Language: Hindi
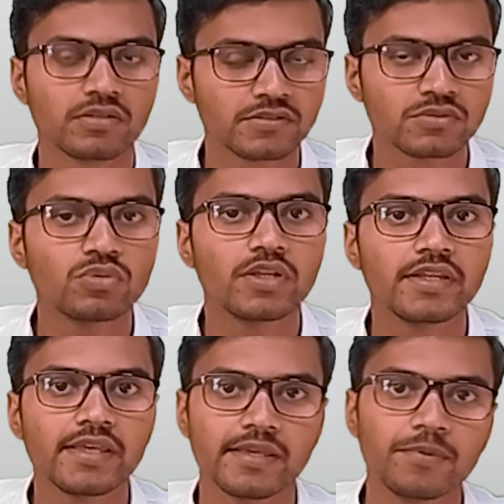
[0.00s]
किसको
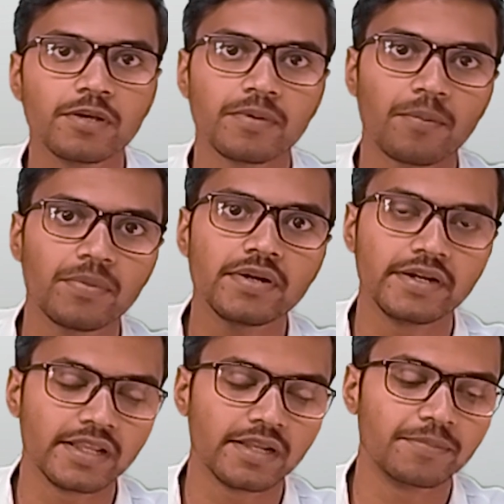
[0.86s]
देनी है ये भी हम यहाँ पर
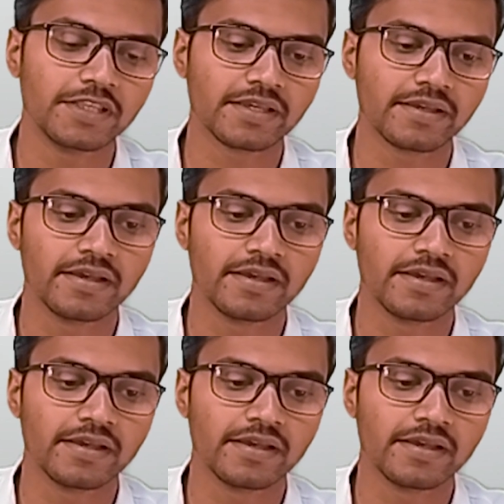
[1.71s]
डिटेल में देखेंगे